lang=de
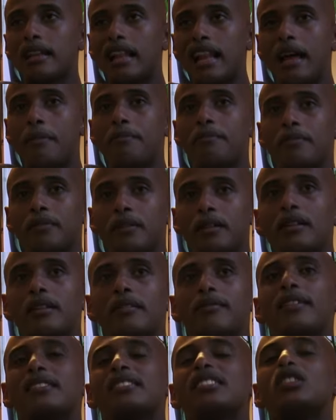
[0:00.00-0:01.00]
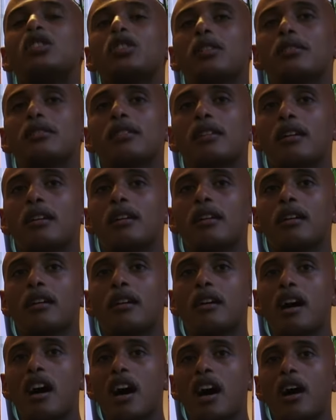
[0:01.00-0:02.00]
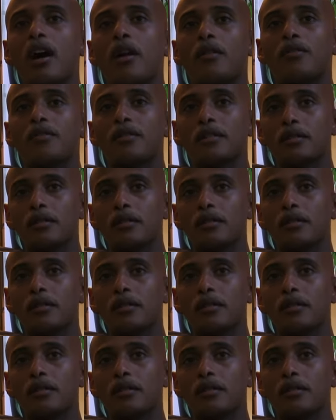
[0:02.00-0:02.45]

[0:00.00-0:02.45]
Lab, was ist das? Kehlkopf.